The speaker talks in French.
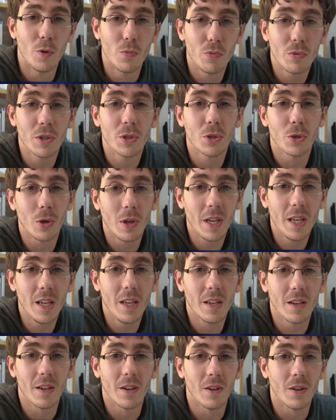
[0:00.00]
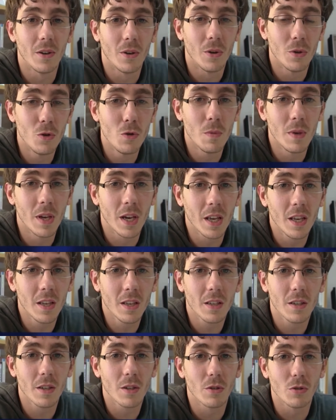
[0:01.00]
Depuis que je lis euh, en
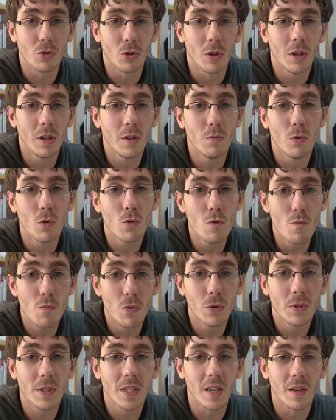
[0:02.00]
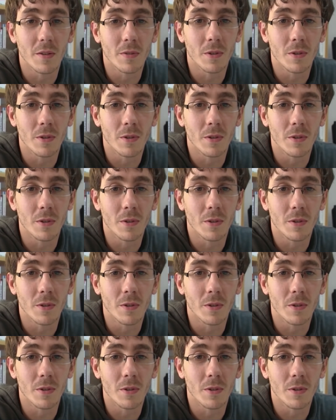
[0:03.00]
numérique, je lis beaucoup plus